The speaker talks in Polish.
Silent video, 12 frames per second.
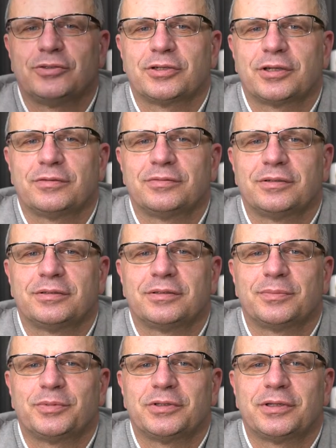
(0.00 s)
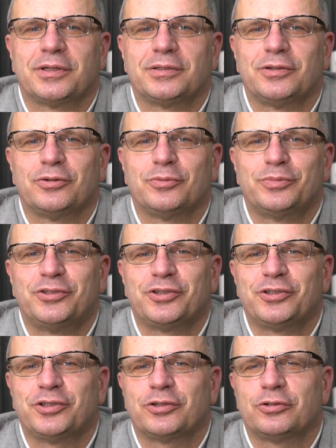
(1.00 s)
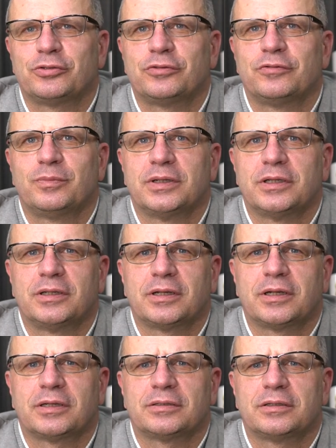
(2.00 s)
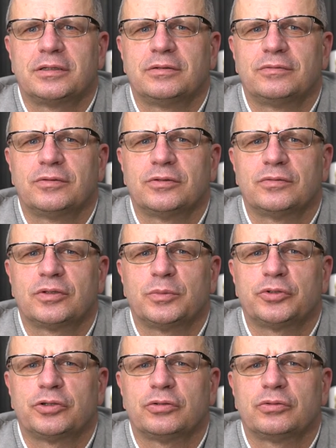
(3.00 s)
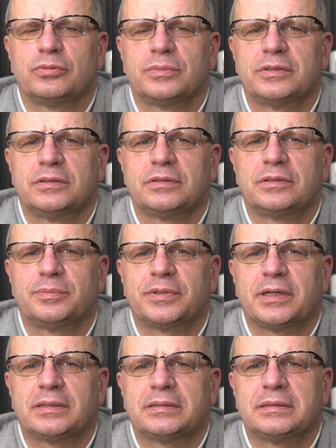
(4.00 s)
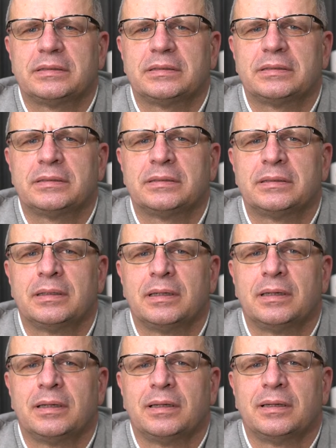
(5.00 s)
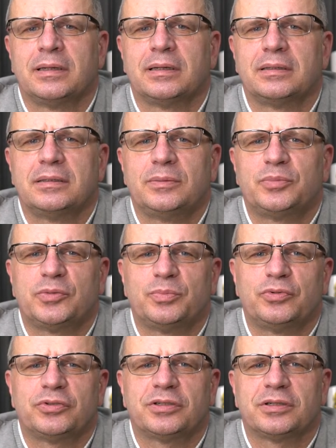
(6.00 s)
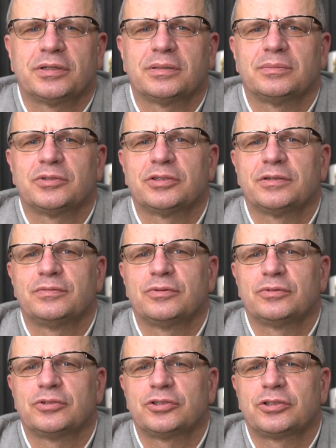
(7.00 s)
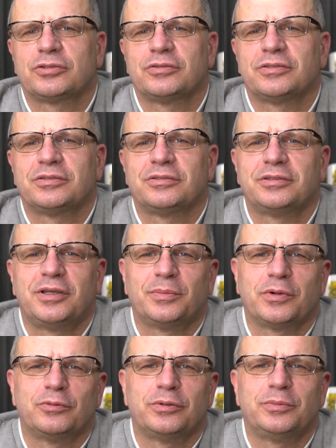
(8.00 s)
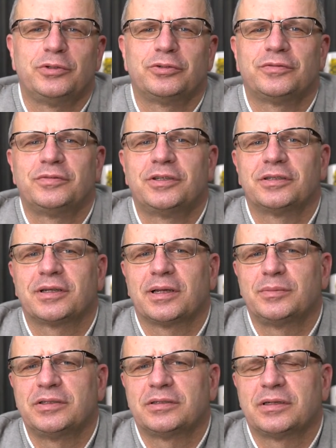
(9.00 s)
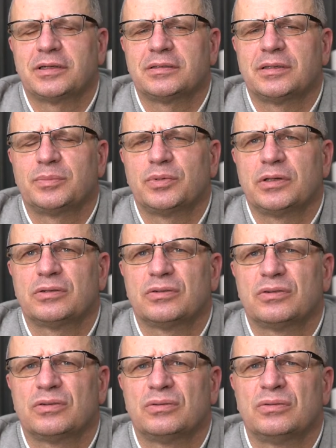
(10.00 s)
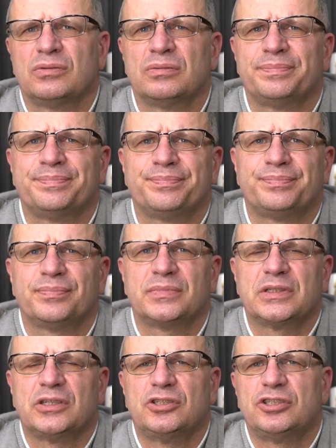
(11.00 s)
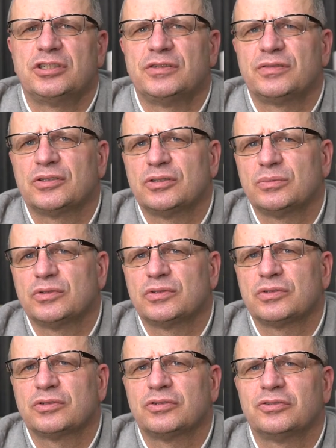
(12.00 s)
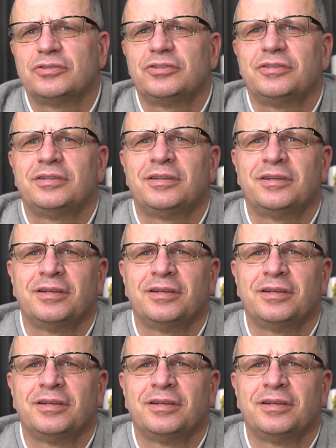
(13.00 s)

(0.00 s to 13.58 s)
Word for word: Ciekawe zapytanie o obniżenie kosztów badań lekarskich w Wojewódzkim Ośrodku Medycyny Pracy i przypuszczam, że wiąże się to z niemałymi już wydatkami za jazdę po alkoholu, gdzie nie wiadomo o co chodzi,